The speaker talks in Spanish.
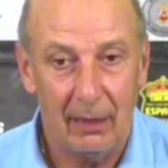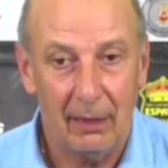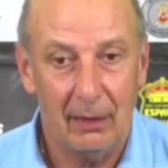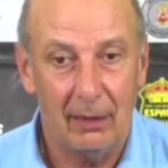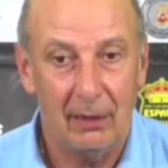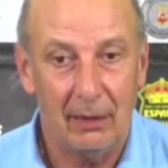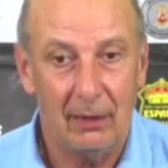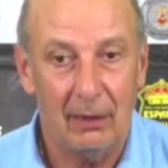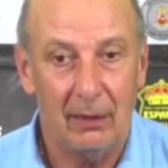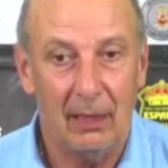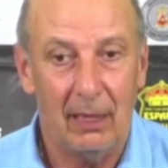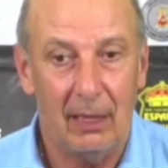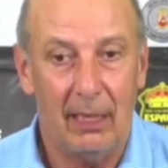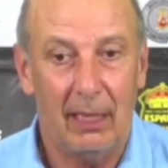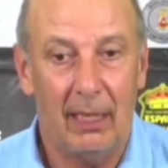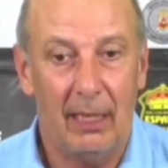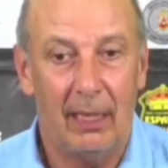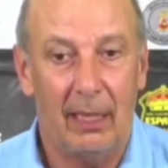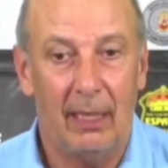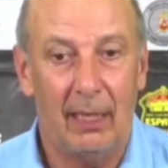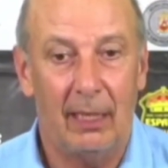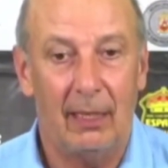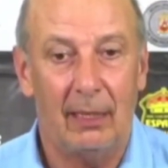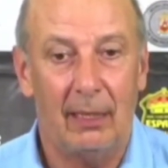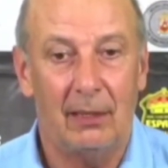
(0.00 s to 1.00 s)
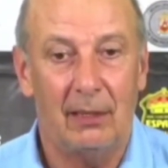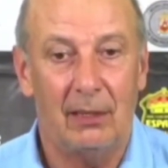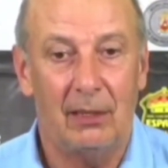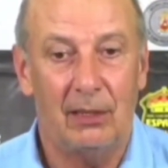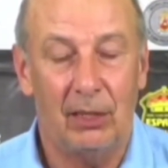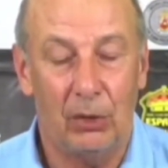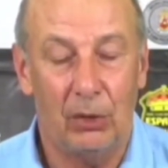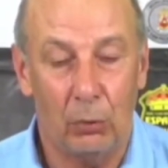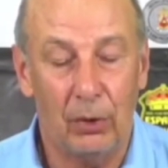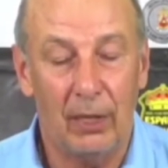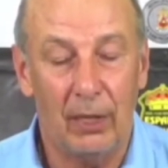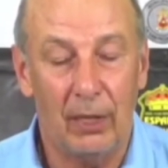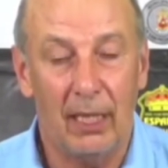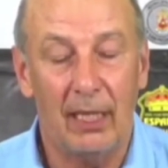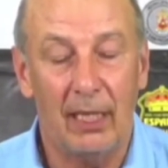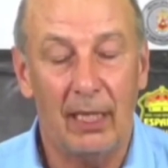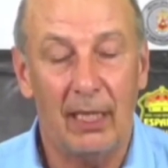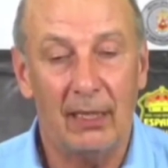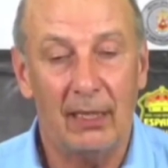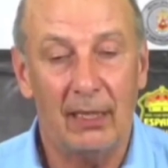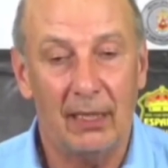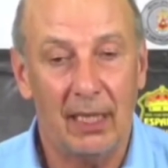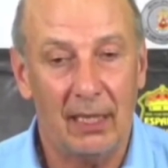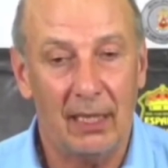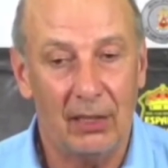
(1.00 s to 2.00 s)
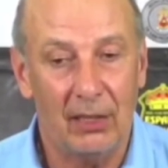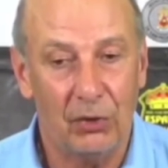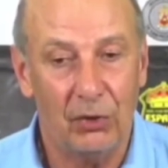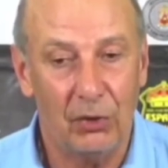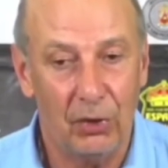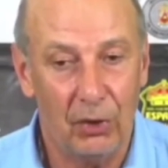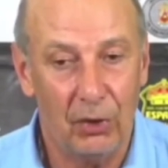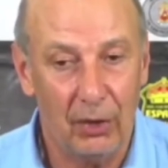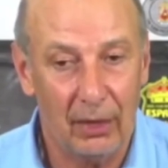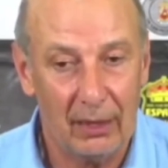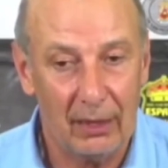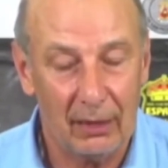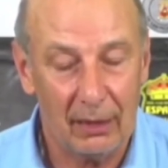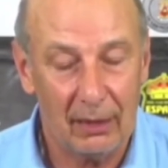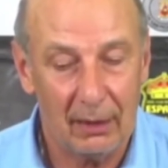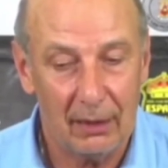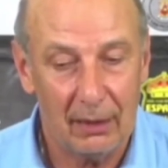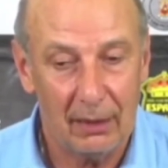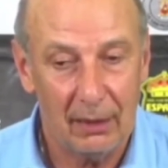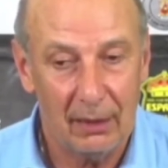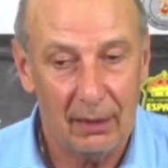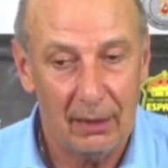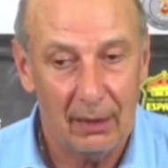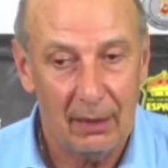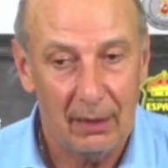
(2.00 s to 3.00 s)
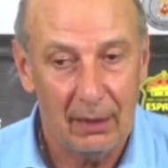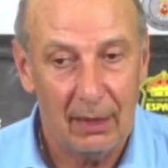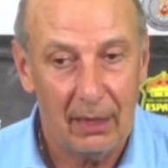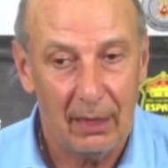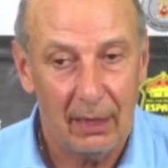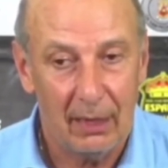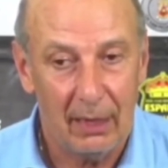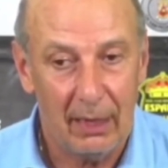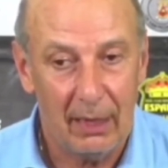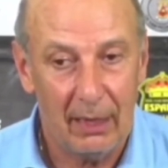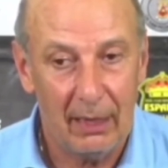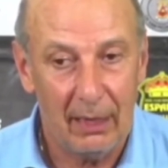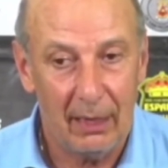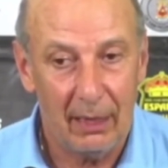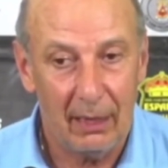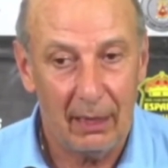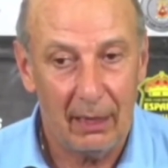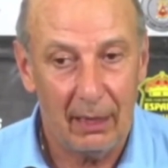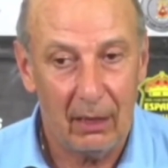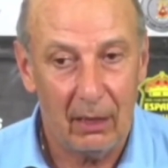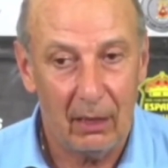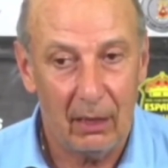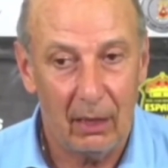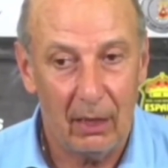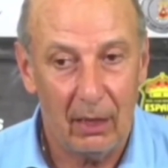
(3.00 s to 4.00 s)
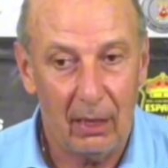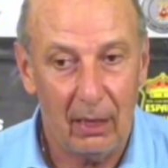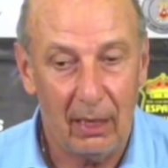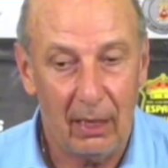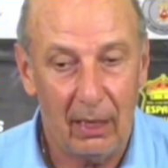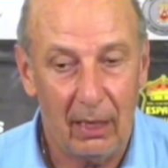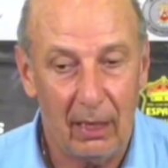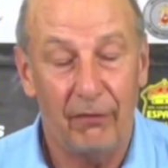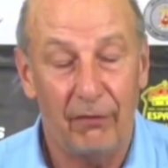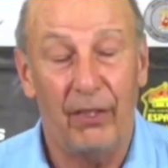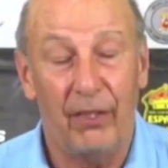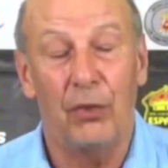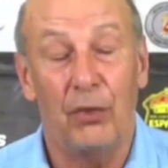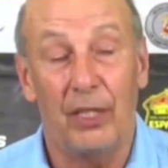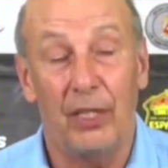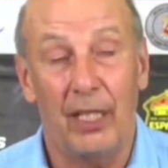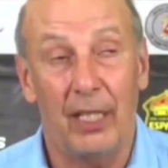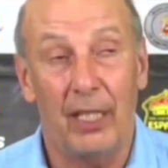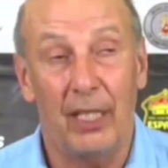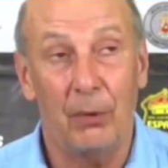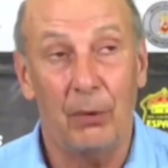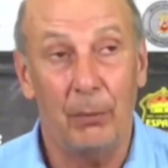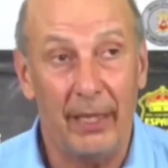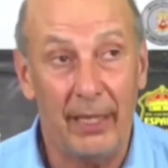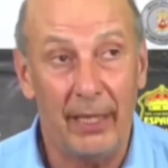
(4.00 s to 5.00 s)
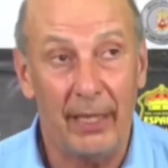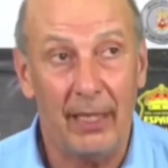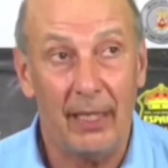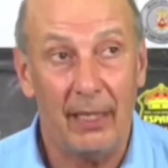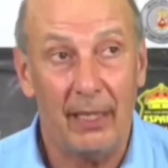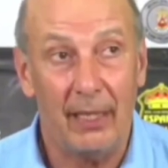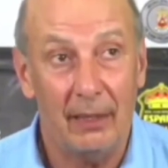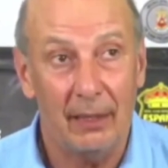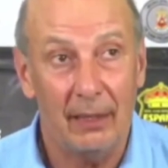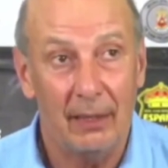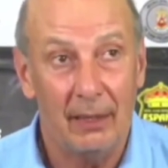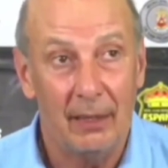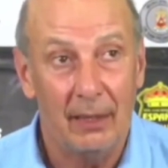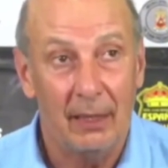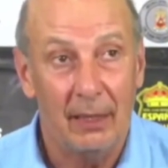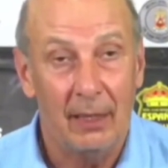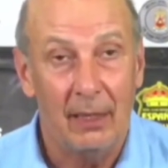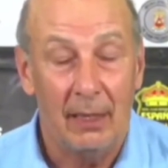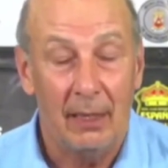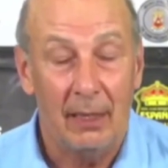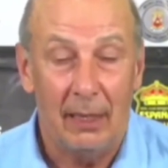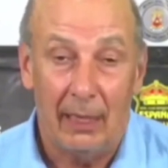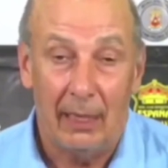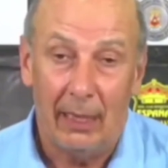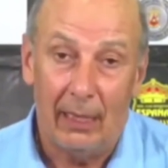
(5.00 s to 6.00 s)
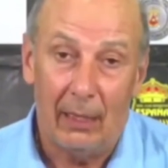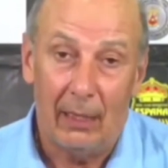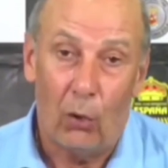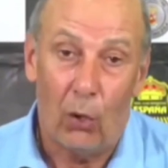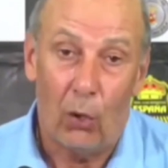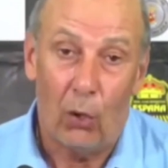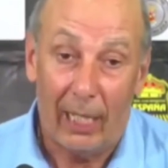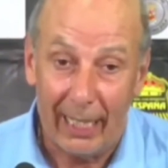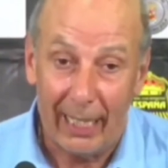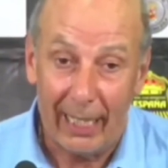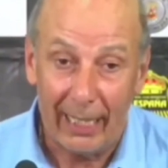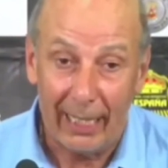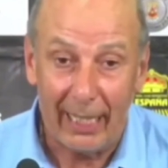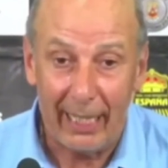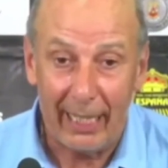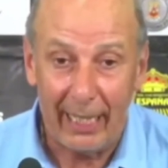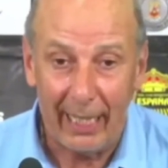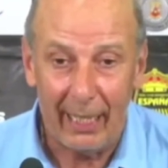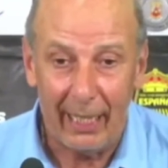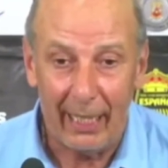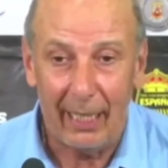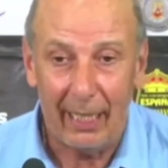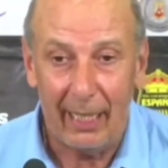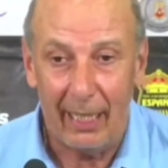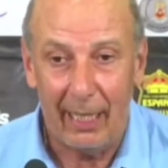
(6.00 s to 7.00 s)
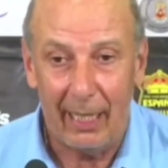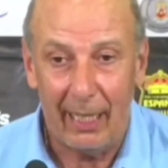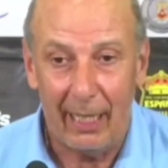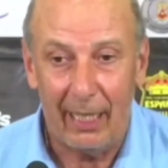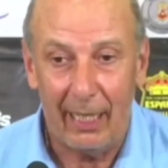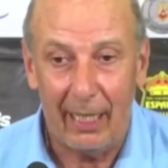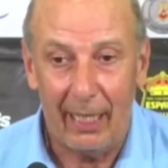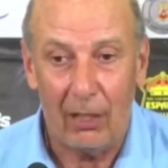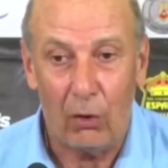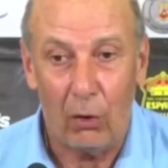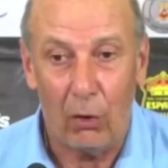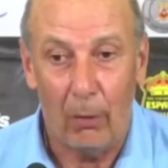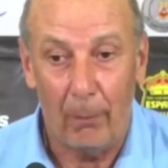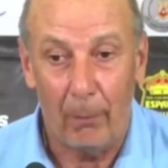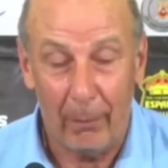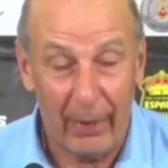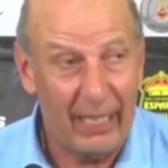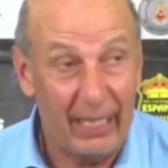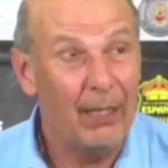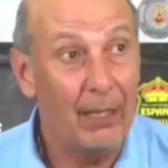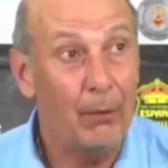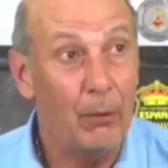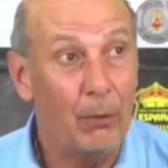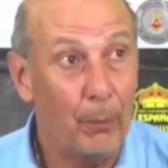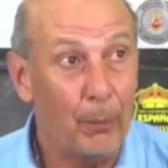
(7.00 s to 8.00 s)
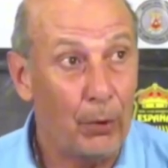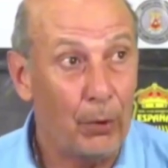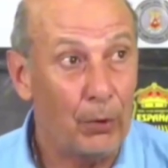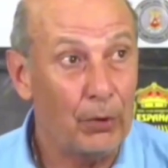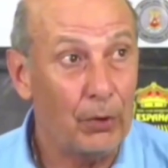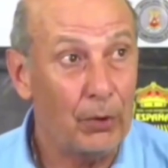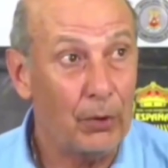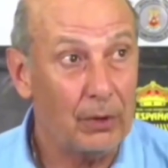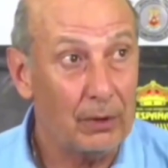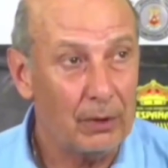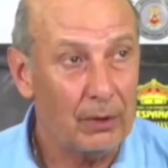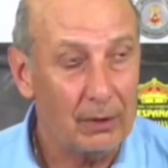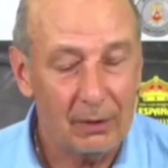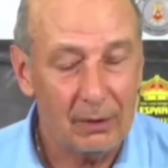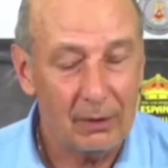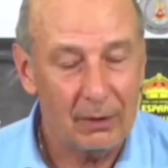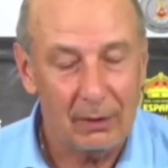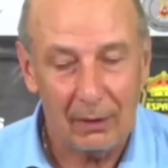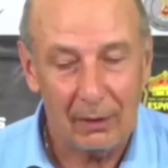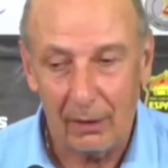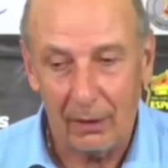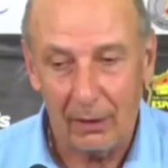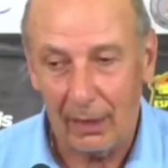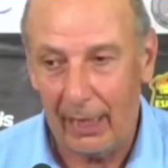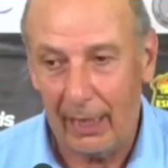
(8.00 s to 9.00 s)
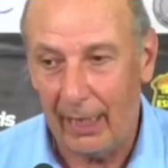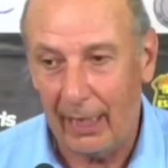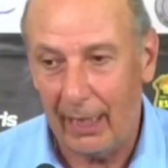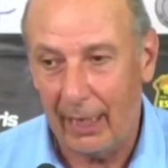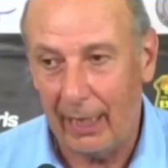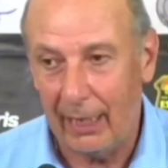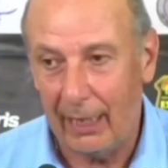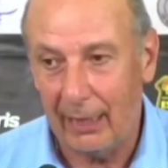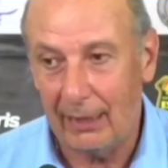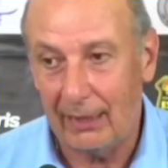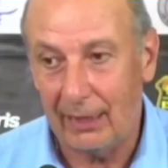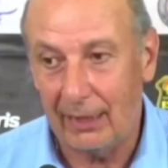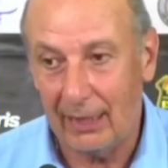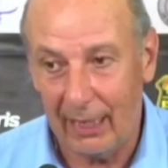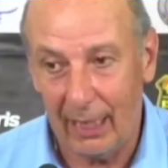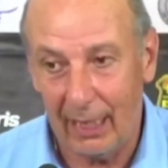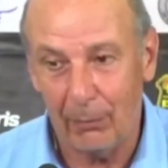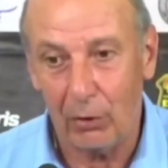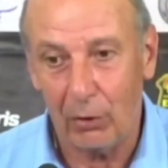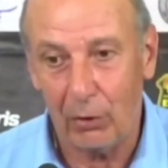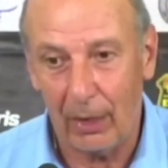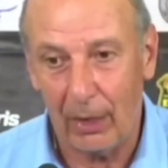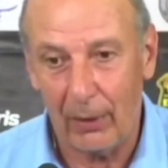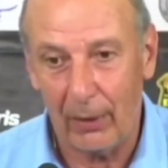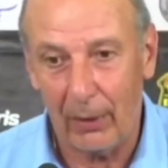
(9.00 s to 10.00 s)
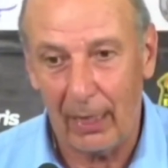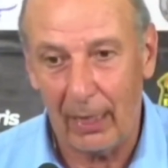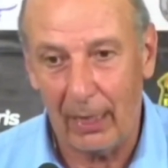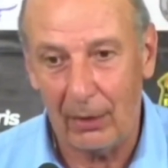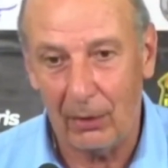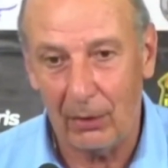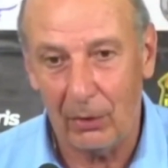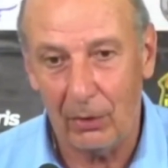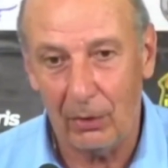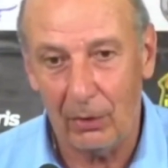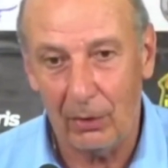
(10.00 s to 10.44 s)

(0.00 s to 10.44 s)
eh, si tú tenés desatenciones y la inferioridad numérica. Ojalá que eh, comprendamos pronto, que sigamos trabajando.